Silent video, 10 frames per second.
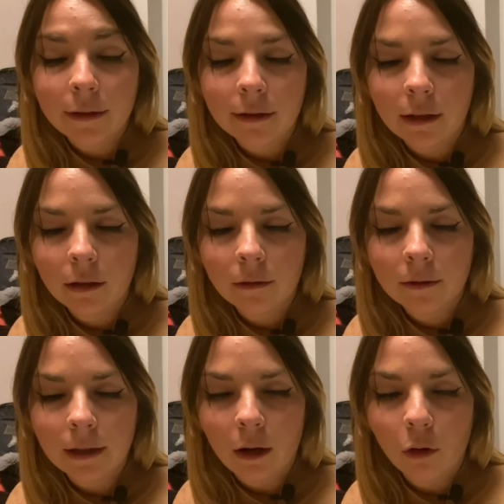c'est
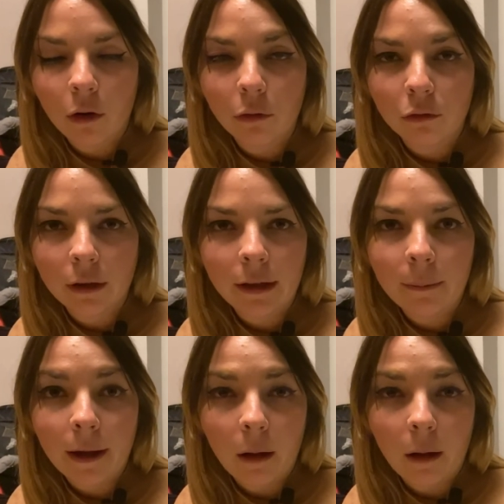encore une fois hyper